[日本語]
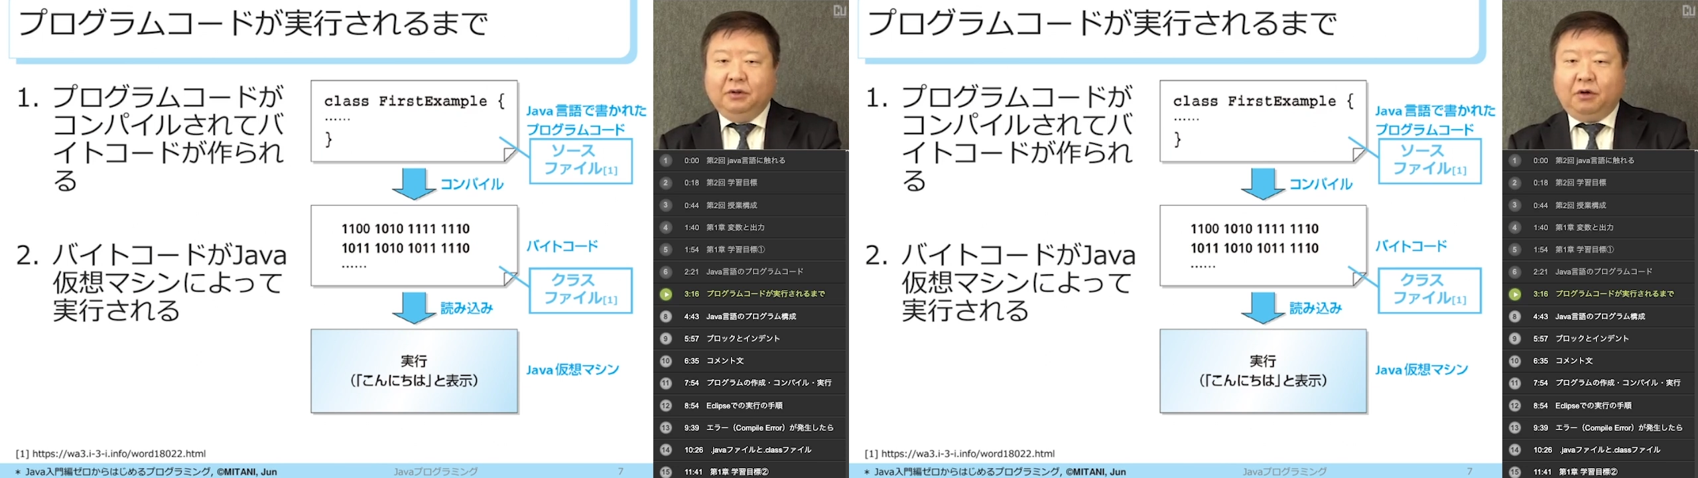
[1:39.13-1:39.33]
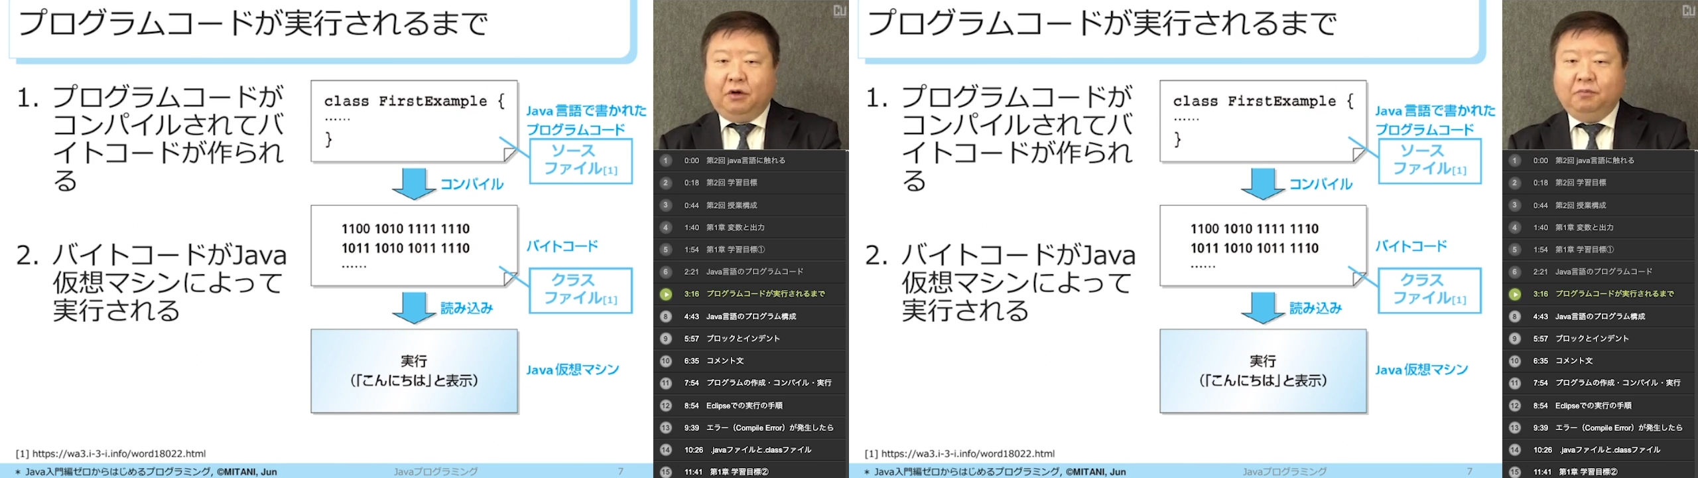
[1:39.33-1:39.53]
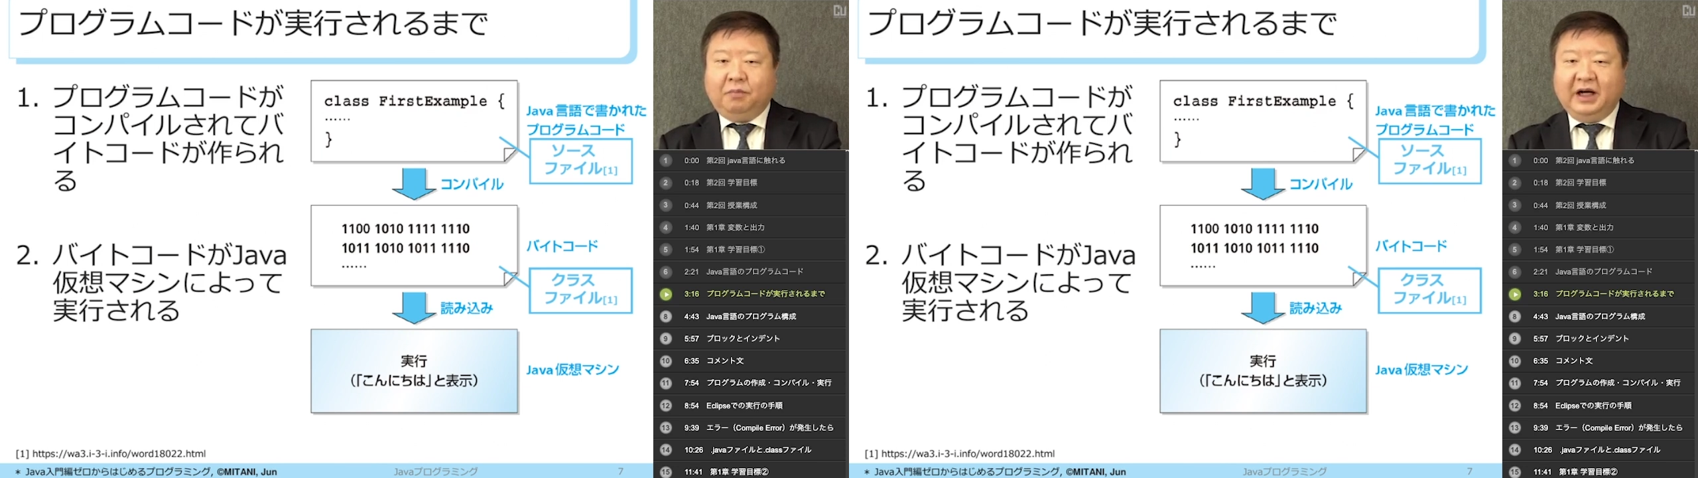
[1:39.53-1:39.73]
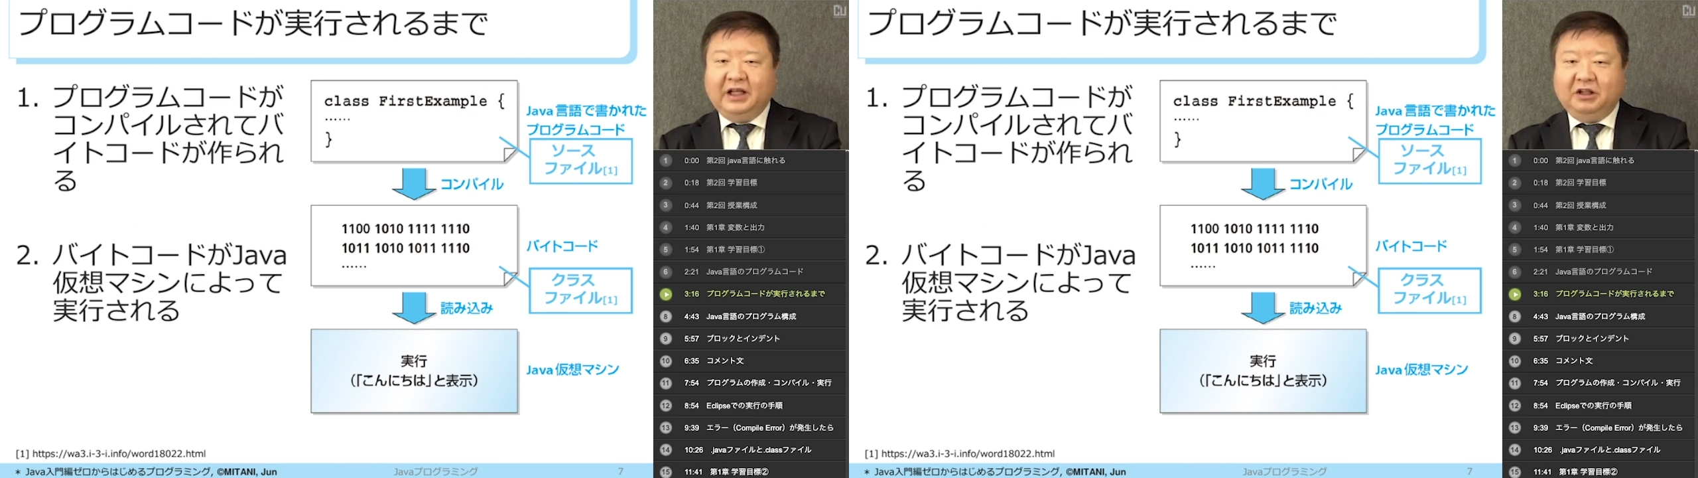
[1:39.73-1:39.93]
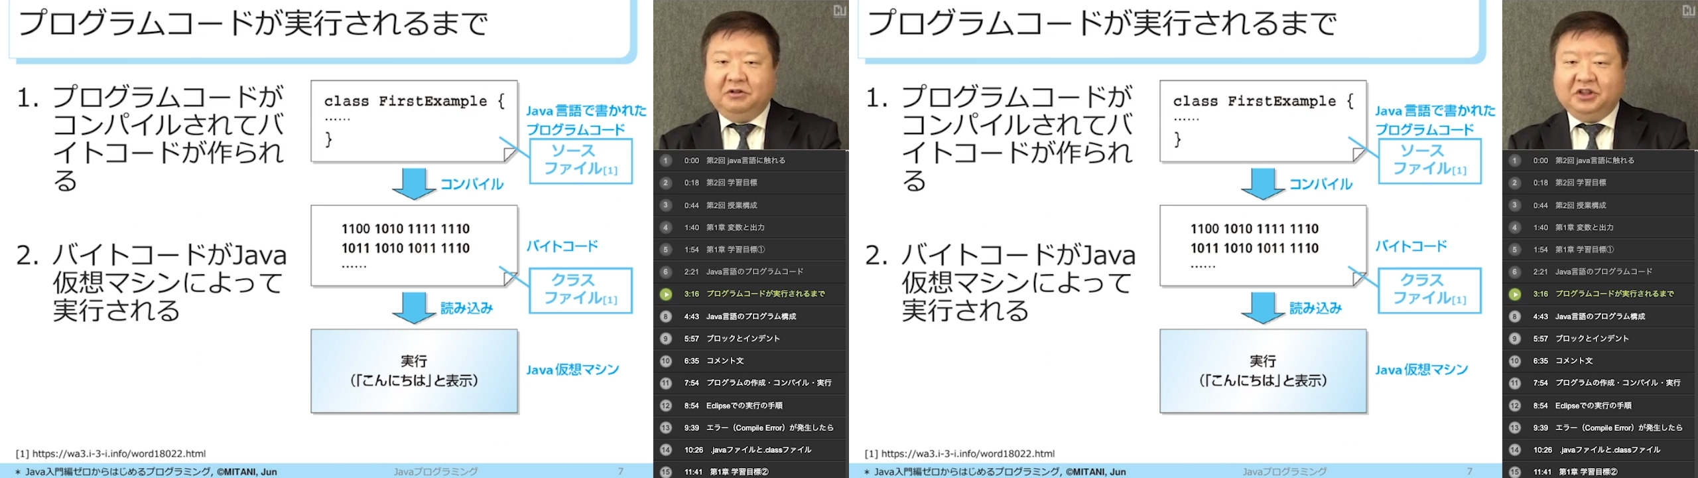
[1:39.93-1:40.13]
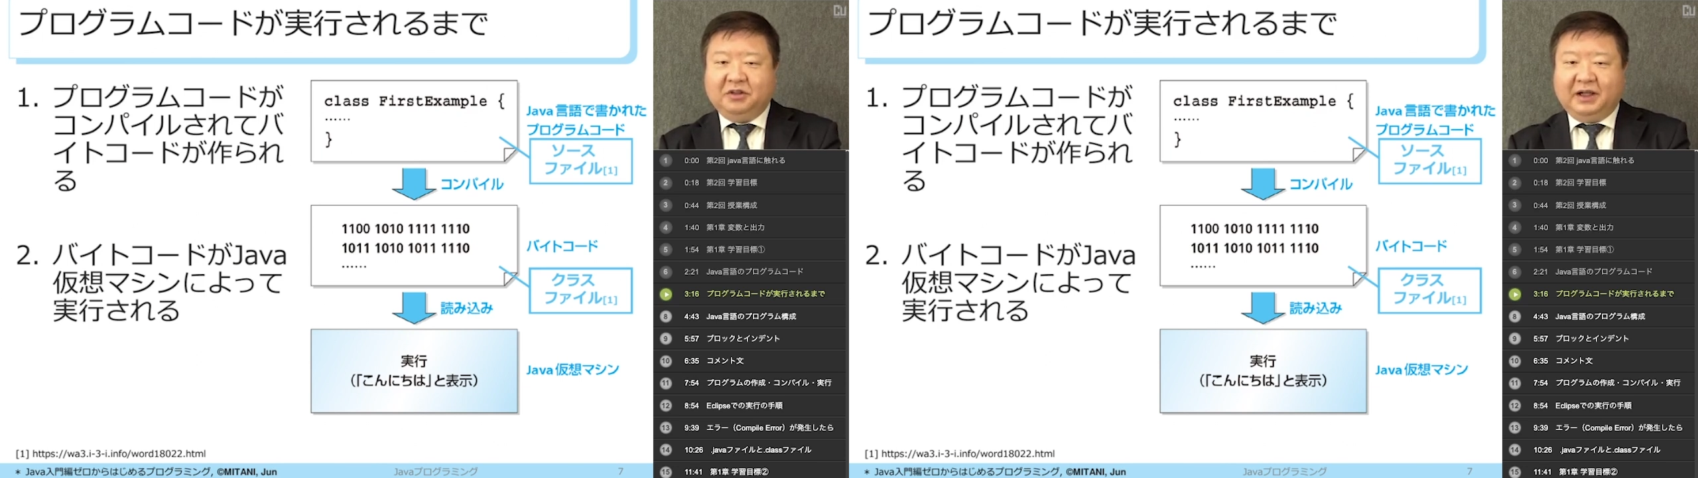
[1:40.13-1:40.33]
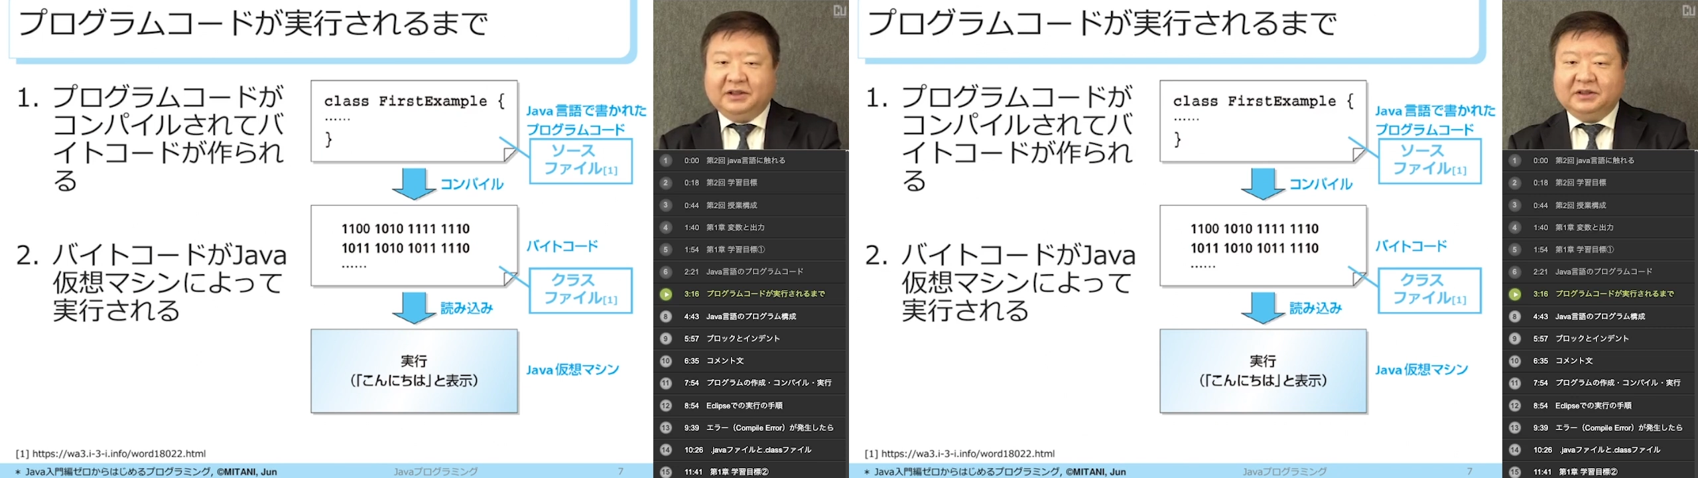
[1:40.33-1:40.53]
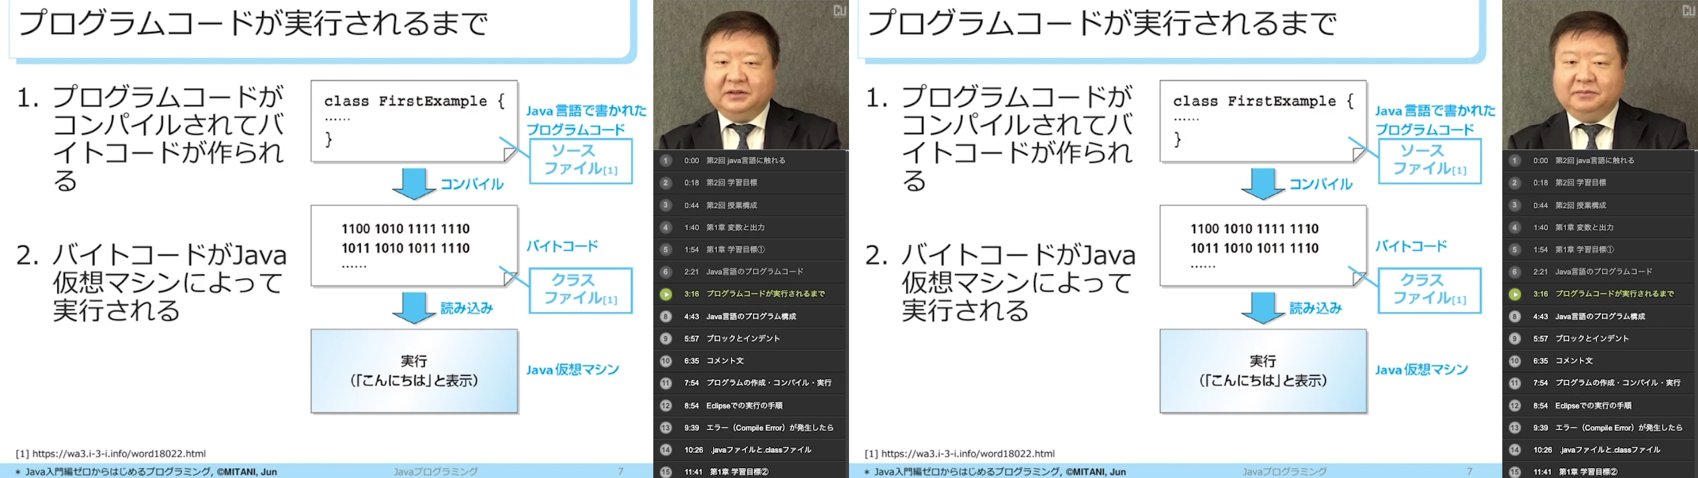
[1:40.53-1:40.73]
コンパイルしま
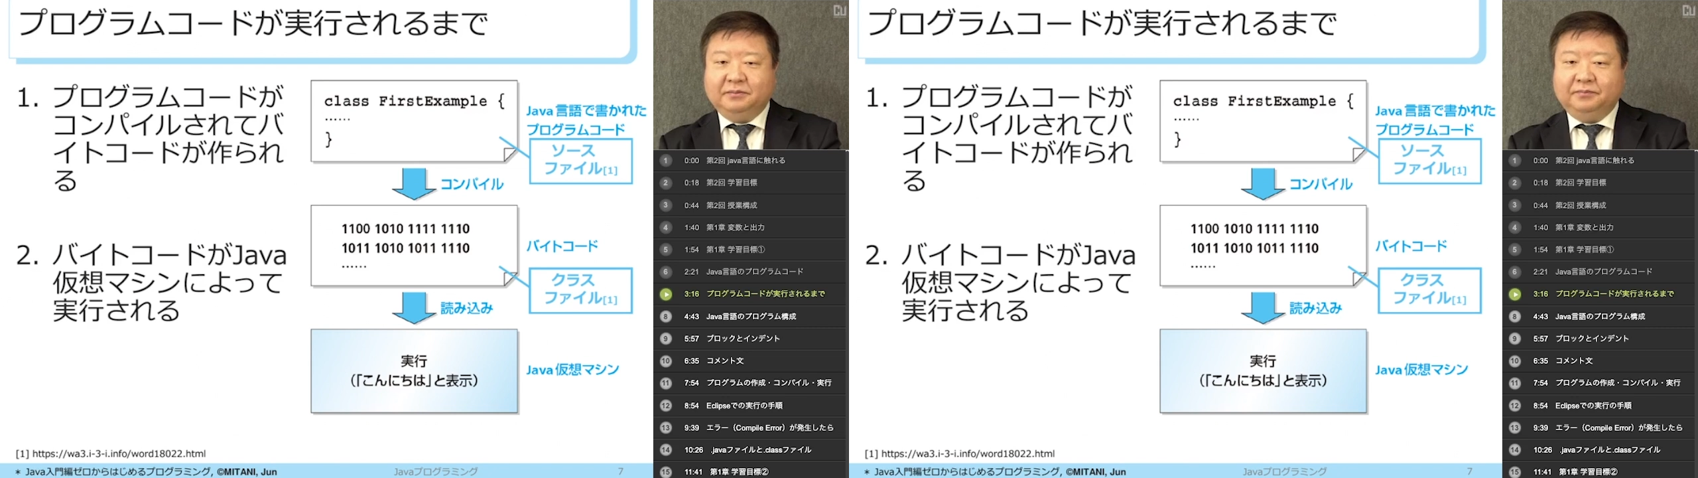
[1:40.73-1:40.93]
す。